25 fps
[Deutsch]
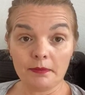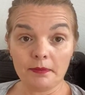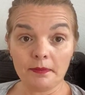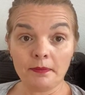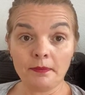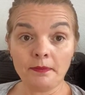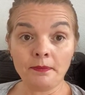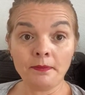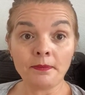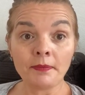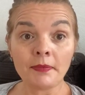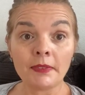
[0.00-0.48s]

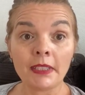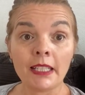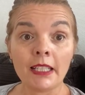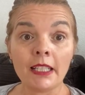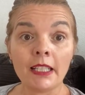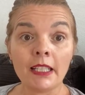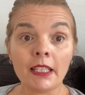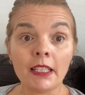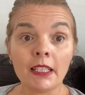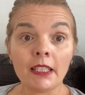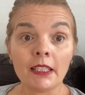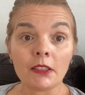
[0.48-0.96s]
du
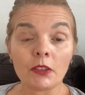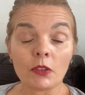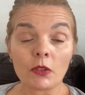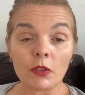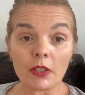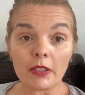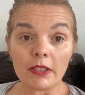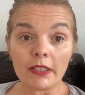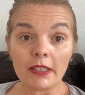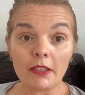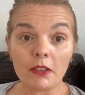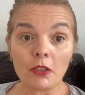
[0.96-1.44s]

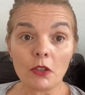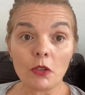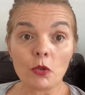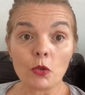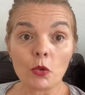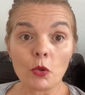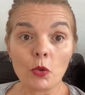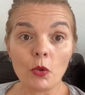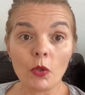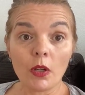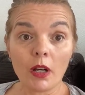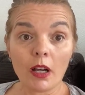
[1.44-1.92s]
sollst diese
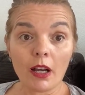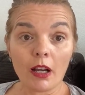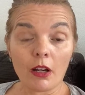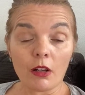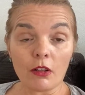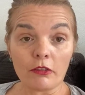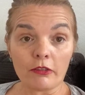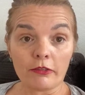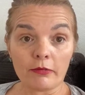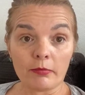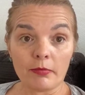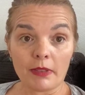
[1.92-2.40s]
Tür
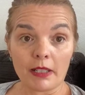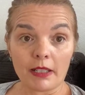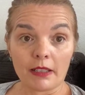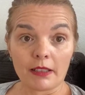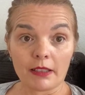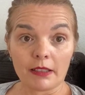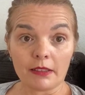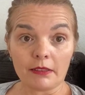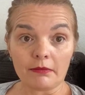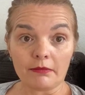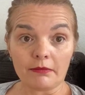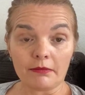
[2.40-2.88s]

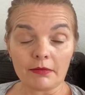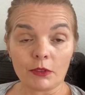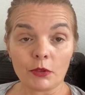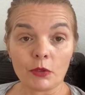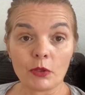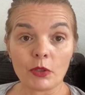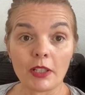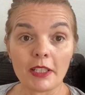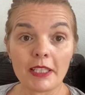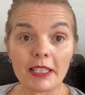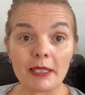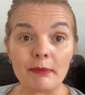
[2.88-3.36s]
aufmachen, du
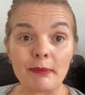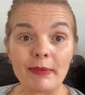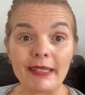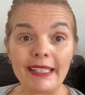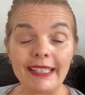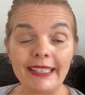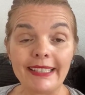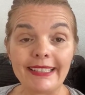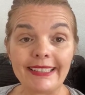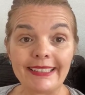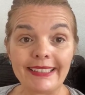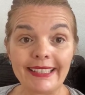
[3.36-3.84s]
sollst
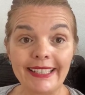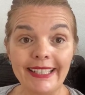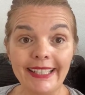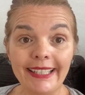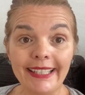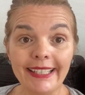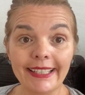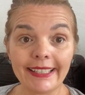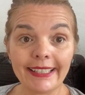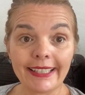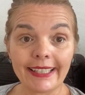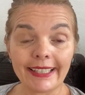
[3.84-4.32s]

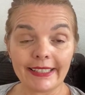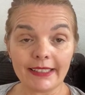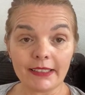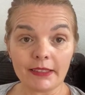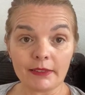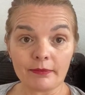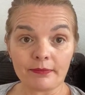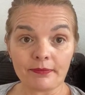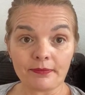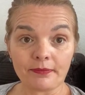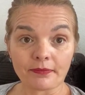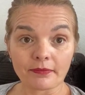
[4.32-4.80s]

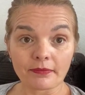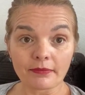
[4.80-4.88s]
meditieren,